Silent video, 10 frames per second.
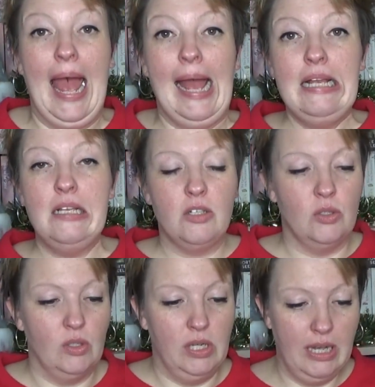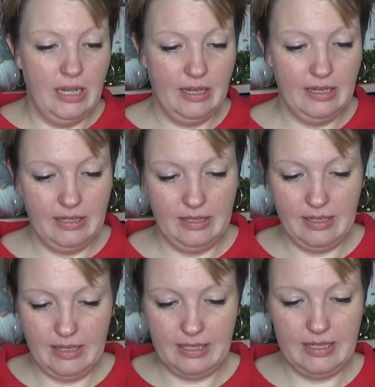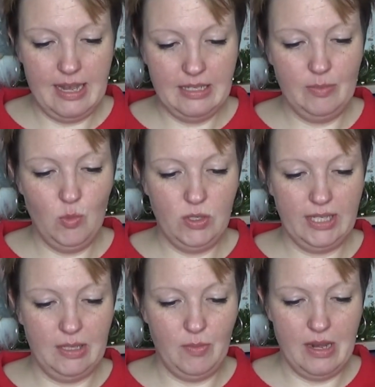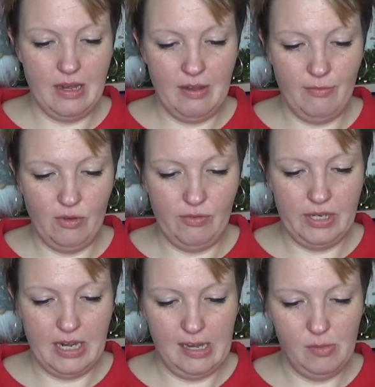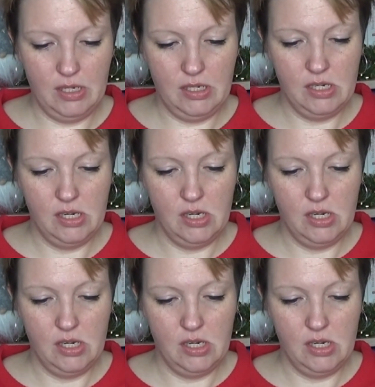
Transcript: Also, das erste Buch, das ich mir erwürfelt habe.